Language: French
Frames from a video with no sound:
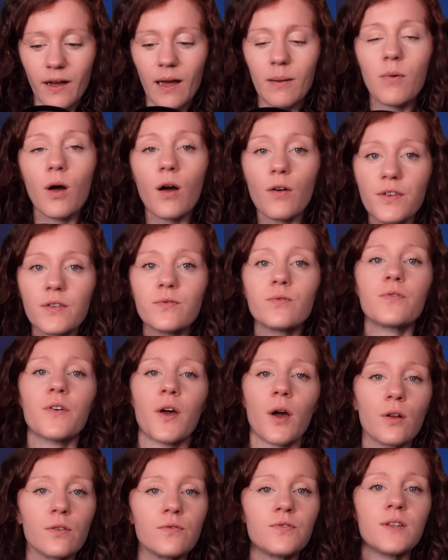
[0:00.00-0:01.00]
vraiment envie de vous
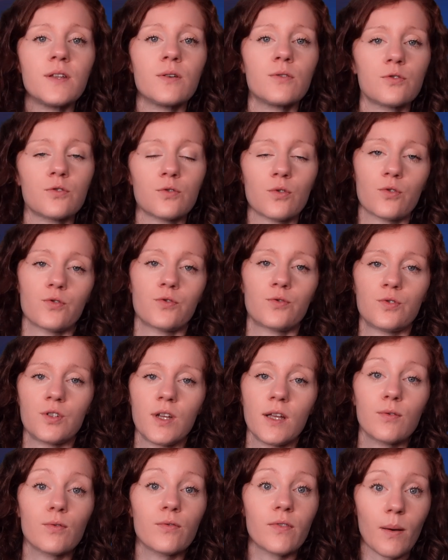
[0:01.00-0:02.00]
faire une vidéo sur le
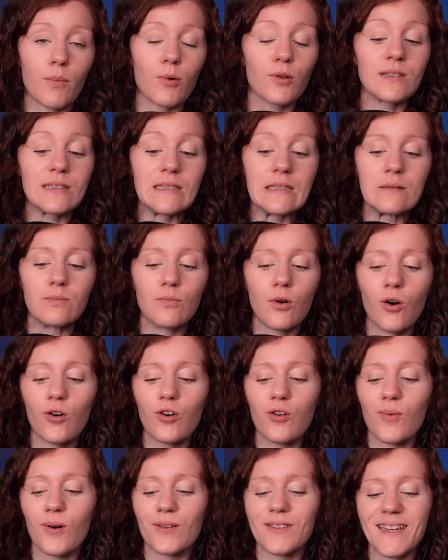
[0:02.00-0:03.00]
sujet, donc vraiment dites-moi en
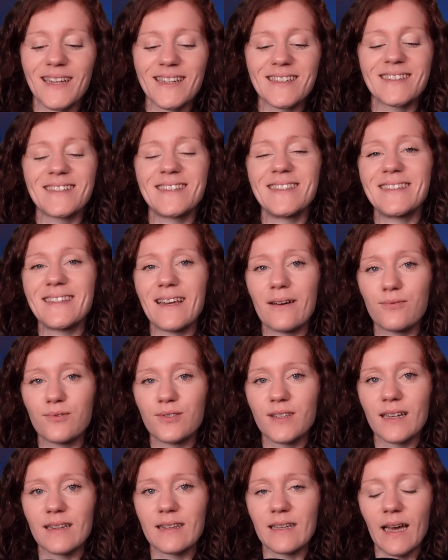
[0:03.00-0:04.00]
commentaire si ça
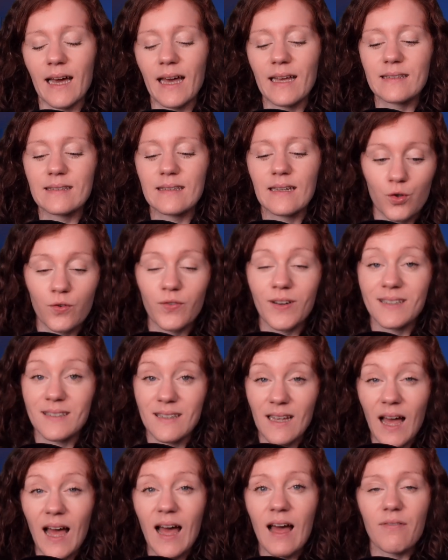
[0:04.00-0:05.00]
vous intéresse. Je ferai
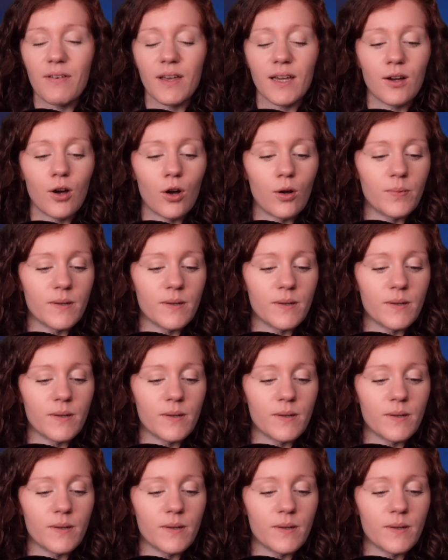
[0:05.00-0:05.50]
ça avec grand